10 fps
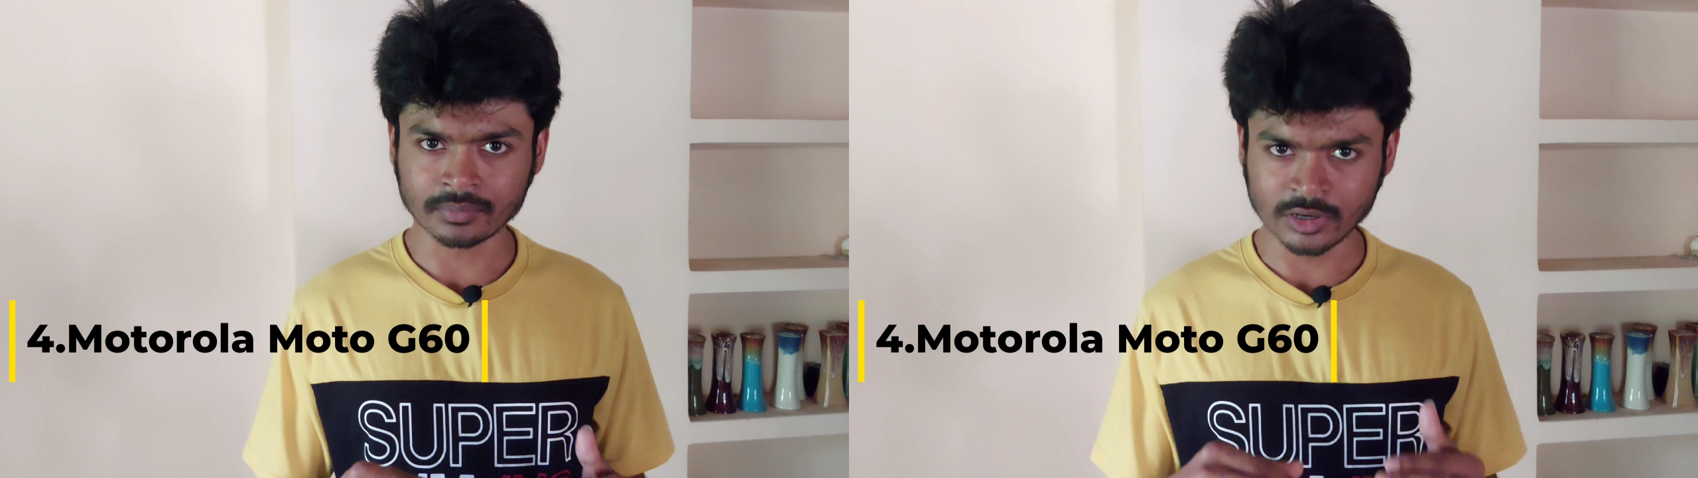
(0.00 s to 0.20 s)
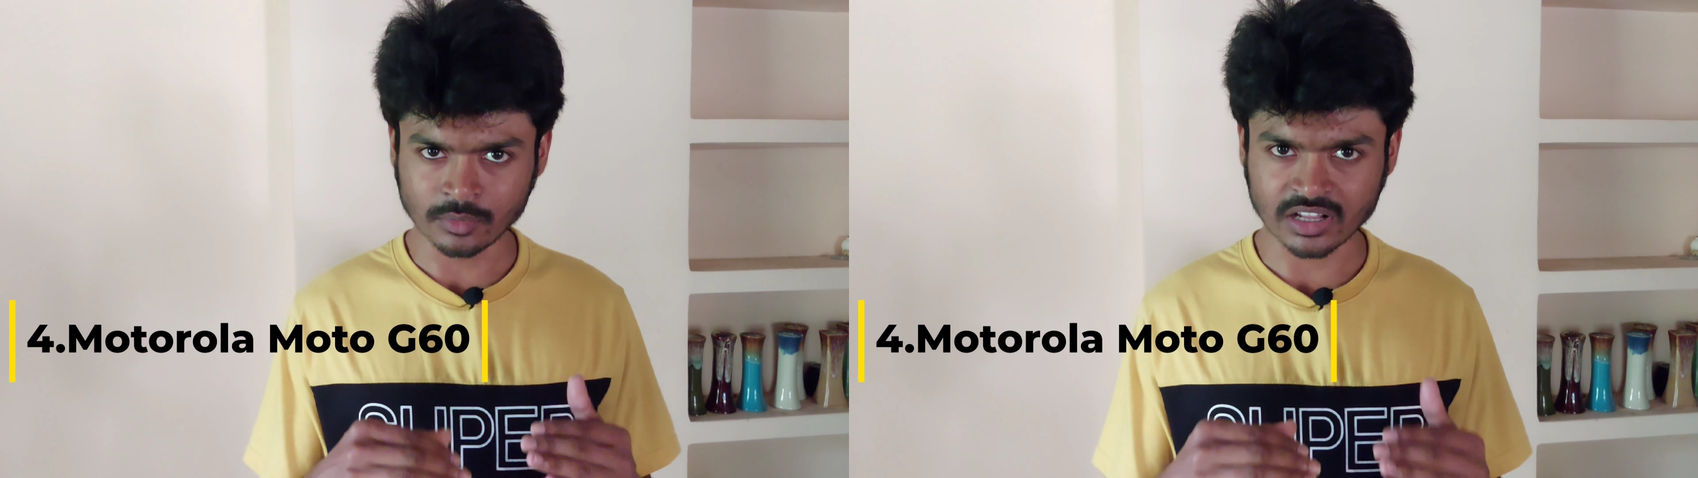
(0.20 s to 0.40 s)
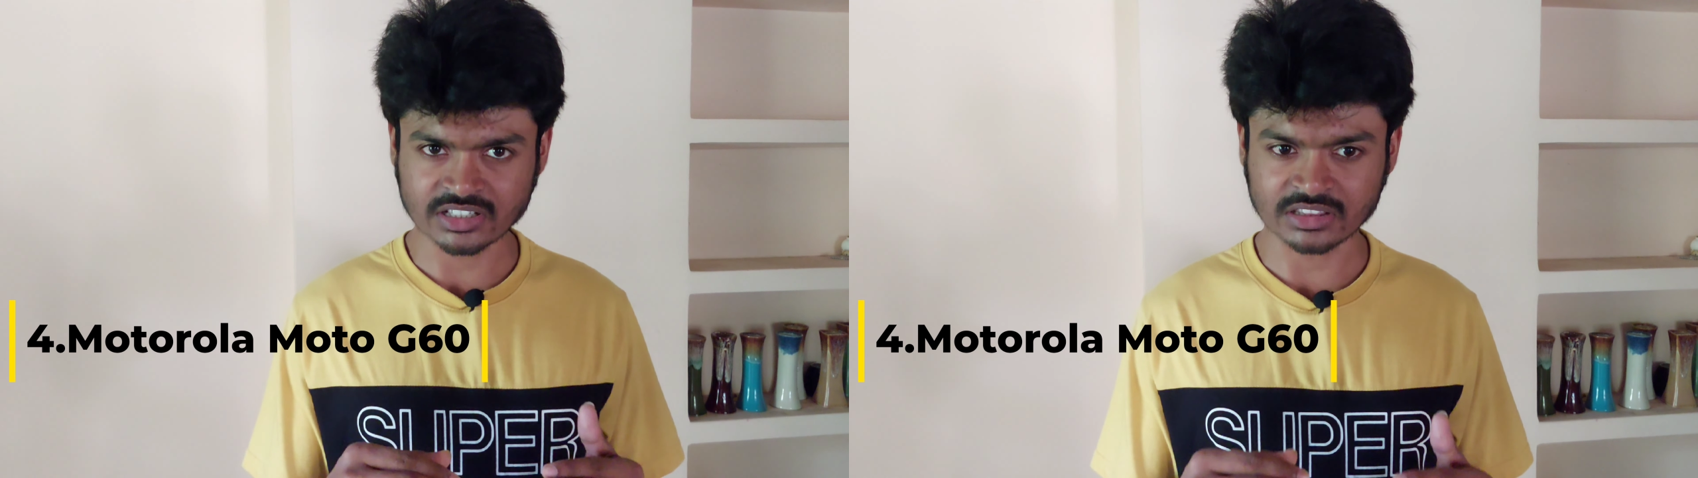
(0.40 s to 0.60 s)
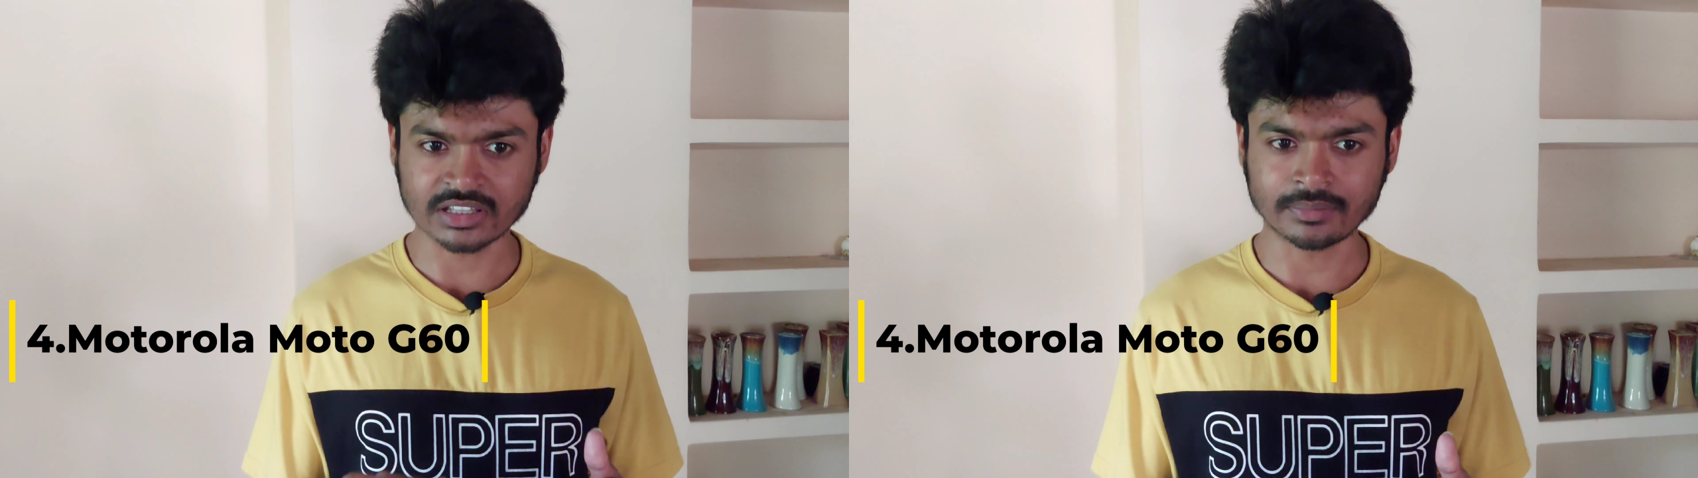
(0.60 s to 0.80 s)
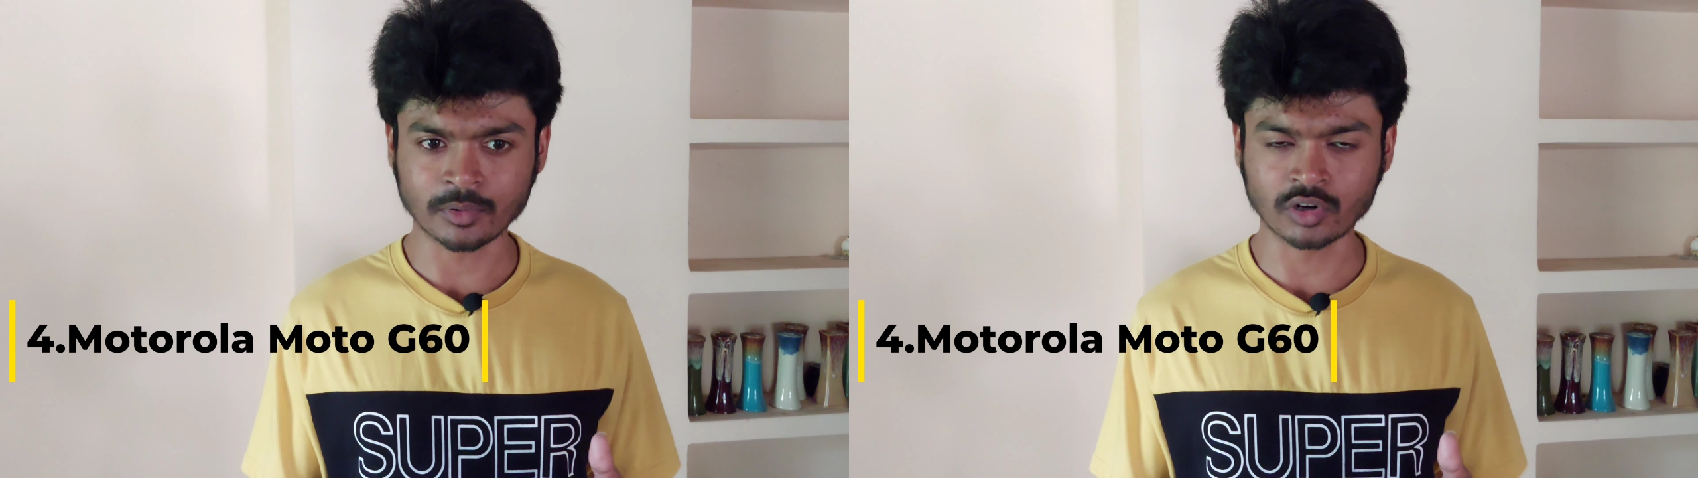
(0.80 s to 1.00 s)
वीडियो बना
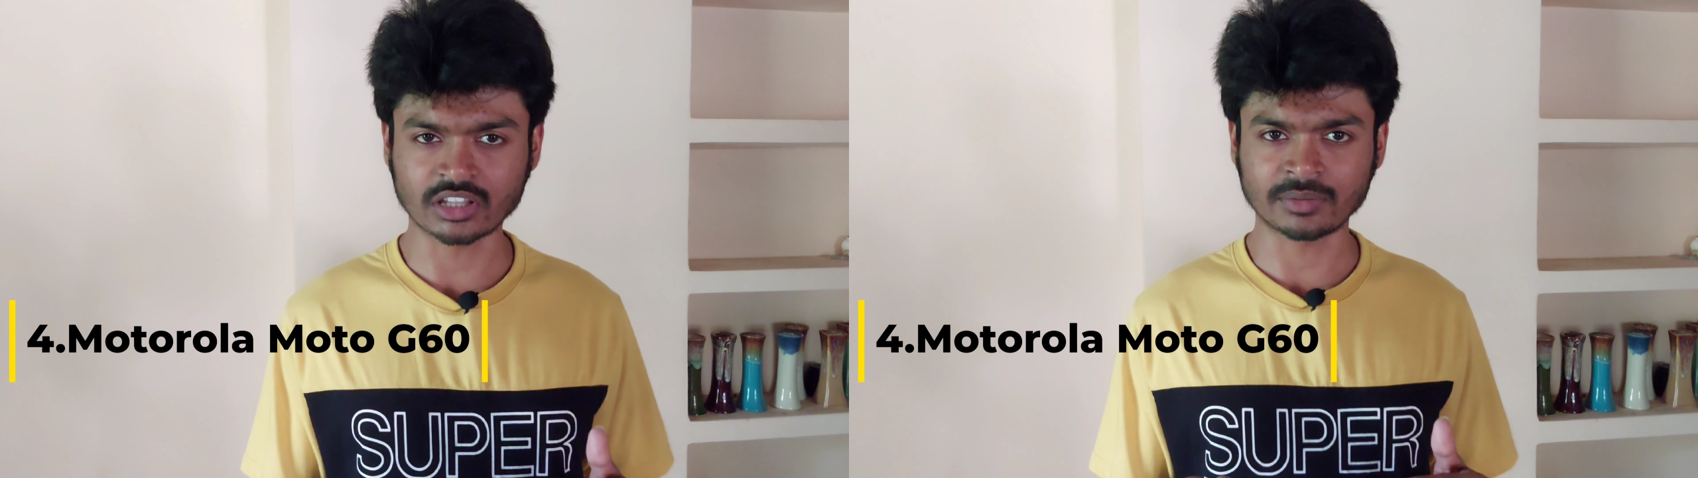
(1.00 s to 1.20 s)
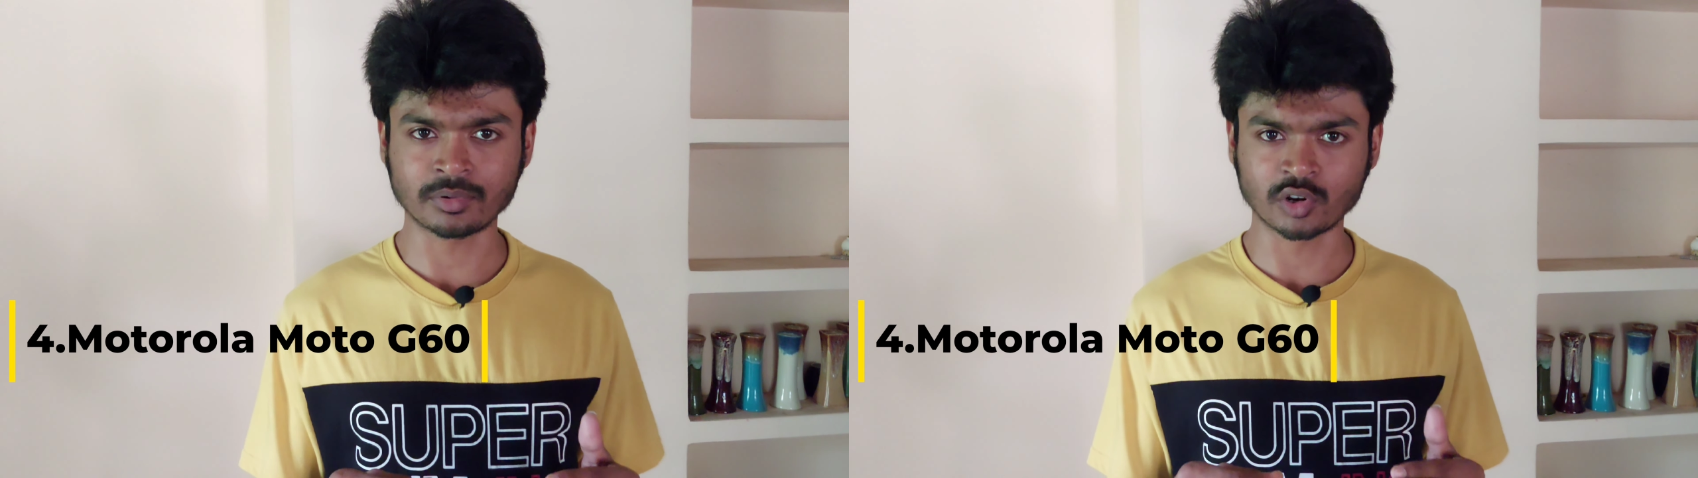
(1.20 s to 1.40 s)
सकते हैं फोर के